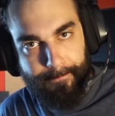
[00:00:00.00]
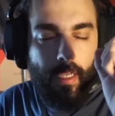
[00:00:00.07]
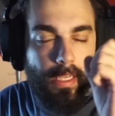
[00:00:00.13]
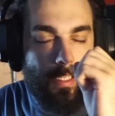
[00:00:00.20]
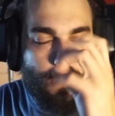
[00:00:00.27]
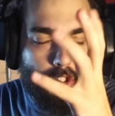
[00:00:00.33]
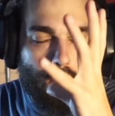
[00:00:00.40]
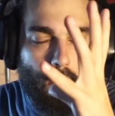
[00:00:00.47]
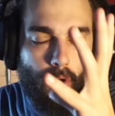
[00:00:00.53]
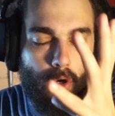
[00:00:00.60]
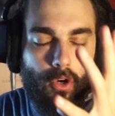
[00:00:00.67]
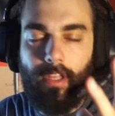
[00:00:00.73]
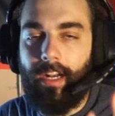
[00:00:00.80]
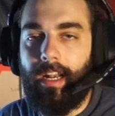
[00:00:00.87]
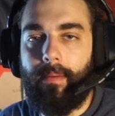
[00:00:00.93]
Il
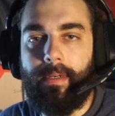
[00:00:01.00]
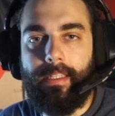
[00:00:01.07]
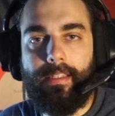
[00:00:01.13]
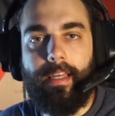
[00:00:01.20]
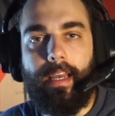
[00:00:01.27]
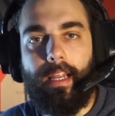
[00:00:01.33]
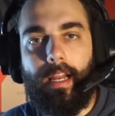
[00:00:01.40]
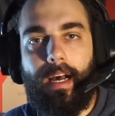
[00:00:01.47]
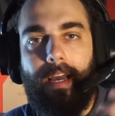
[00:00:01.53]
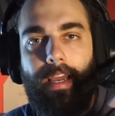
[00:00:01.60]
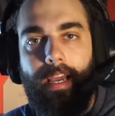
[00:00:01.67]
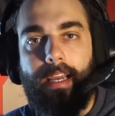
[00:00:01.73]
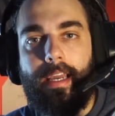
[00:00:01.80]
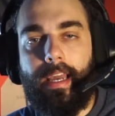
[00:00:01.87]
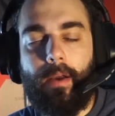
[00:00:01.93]
succo della lamentela
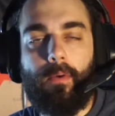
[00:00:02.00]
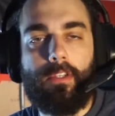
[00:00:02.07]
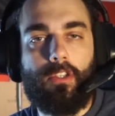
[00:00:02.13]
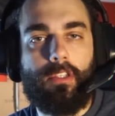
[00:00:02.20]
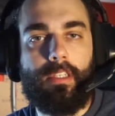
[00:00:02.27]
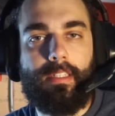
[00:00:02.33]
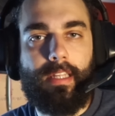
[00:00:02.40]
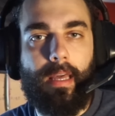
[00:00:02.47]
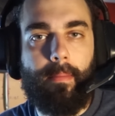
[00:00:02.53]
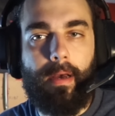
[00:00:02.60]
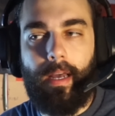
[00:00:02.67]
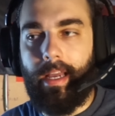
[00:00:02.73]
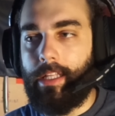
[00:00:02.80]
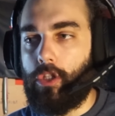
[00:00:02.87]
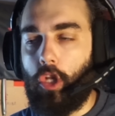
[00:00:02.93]
è che questo
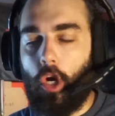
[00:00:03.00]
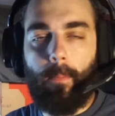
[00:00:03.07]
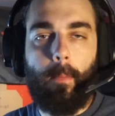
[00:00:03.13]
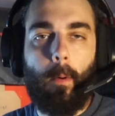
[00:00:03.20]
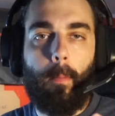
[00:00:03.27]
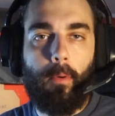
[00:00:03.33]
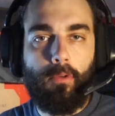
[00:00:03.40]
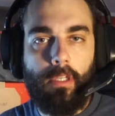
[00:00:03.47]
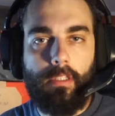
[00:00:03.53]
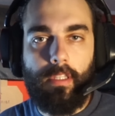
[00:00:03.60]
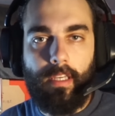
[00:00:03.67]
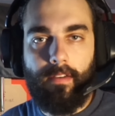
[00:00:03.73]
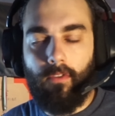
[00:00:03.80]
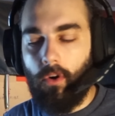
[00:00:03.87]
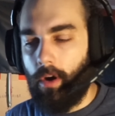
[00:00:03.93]
sistema è troppo
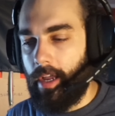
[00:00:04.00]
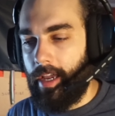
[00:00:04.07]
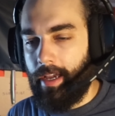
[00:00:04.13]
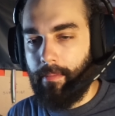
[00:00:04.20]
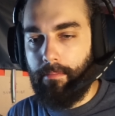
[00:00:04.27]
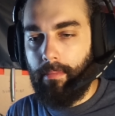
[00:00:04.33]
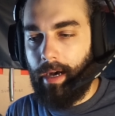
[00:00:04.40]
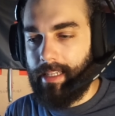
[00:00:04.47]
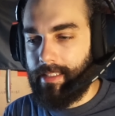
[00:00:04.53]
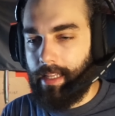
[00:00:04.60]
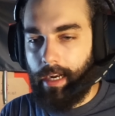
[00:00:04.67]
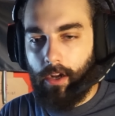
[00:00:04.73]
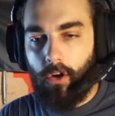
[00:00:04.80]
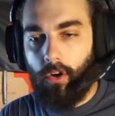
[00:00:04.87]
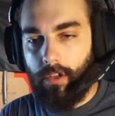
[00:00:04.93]
punitivo e basta
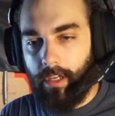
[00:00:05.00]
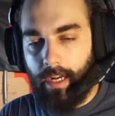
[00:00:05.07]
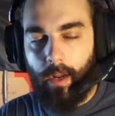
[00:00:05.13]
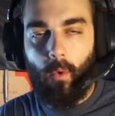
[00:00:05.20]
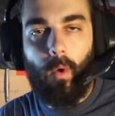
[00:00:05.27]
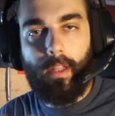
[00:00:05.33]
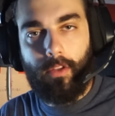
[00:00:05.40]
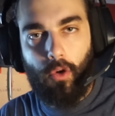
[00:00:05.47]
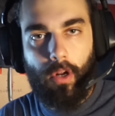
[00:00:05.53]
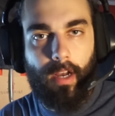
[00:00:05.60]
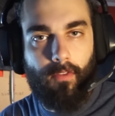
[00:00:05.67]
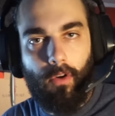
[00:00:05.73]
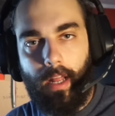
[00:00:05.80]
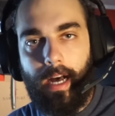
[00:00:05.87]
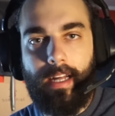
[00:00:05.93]
raccogliere 4
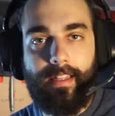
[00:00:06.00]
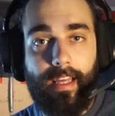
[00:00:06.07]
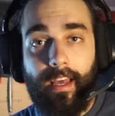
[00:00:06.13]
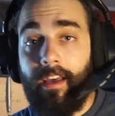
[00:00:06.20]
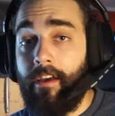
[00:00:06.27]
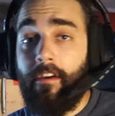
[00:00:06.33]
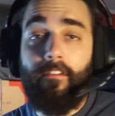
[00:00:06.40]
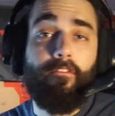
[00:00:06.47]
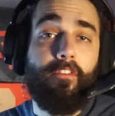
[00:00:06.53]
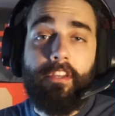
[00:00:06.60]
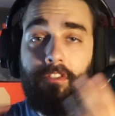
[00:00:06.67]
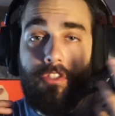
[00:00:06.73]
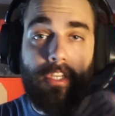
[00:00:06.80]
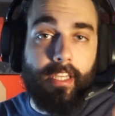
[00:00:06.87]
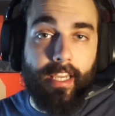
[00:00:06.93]
cavolate,
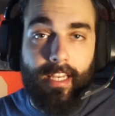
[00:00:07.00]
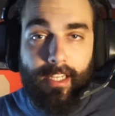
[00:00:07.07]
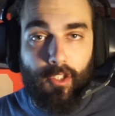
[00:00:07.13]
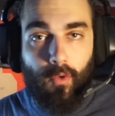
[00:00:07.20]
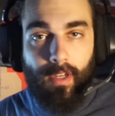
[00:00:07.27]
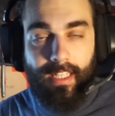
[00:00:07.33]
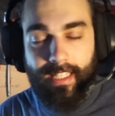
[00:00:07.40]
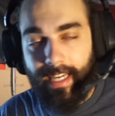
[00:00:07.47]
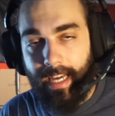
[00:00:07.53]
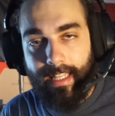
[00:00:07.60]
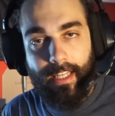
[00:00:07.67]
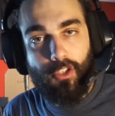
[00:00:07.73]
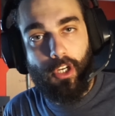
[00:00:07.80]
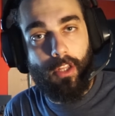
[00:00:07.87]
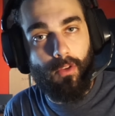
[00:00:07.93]
20 kg sulla
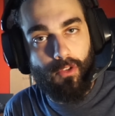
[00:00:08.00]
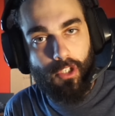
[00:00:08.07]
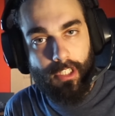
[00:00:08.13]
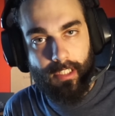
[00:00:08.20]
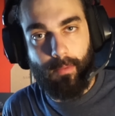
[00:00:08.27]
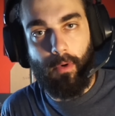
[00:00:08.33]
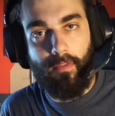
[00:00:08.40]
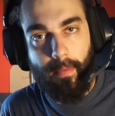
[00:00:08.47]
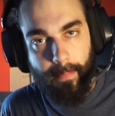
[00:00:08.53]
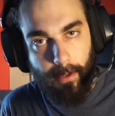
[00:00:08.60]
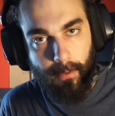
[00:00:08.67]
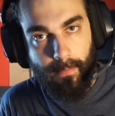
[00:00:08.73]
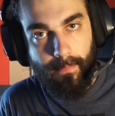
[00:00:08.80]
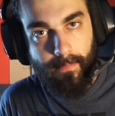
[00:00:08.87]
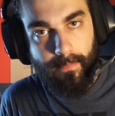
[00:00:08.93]
schiena e già non ci si muove
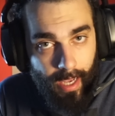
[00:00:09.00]
più.